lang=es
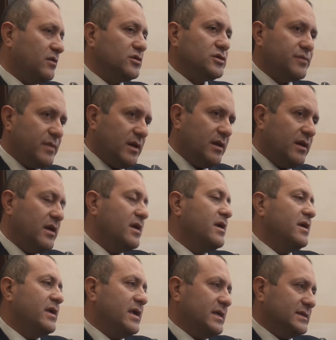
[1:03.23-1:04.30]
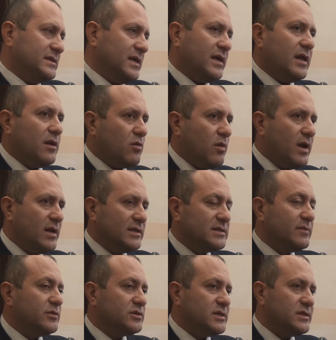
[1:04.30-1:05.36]
del 2015 en el cual
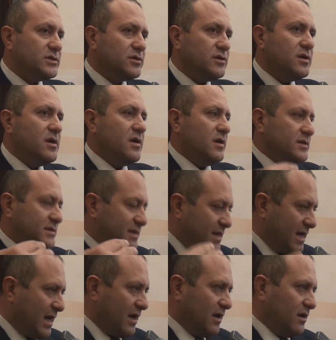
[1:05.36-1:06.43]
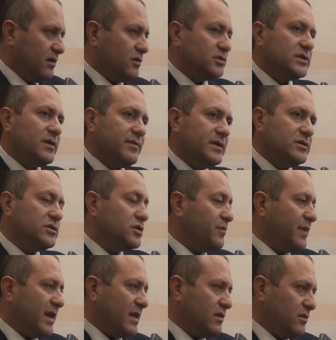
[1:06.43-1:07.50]
les hemos dicho sigan los servicios
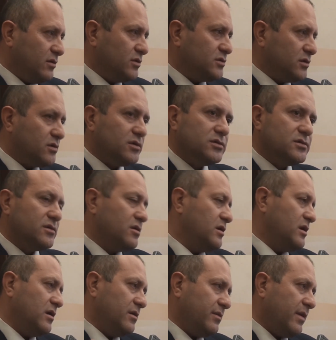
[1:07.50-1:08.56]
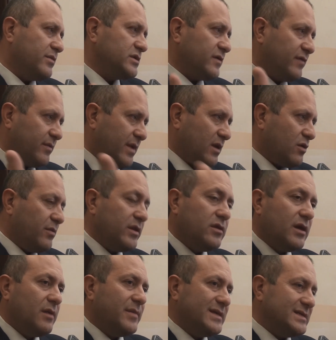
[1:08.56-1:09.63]
operando, nosotros eh, vamos a firmar
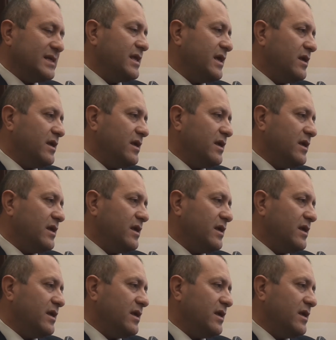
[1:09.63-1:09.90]
convenio en el mes de